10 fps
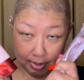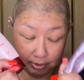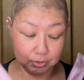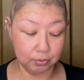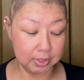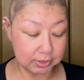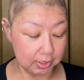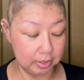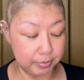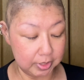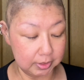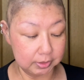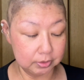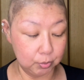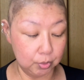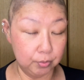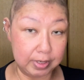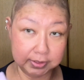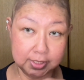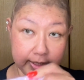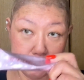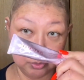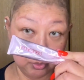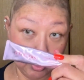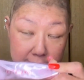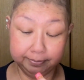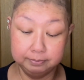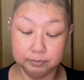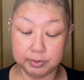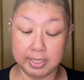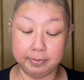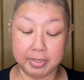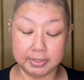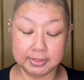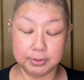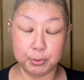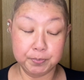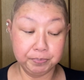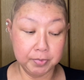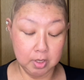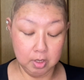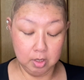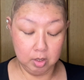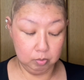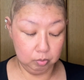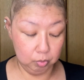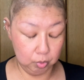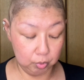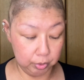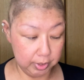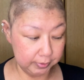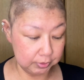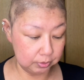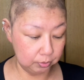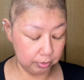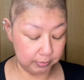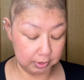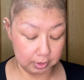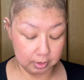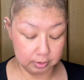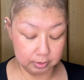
紹介していきます。もうワンサイズのこれ、プライマーですよ。もうこれはすごいみんな、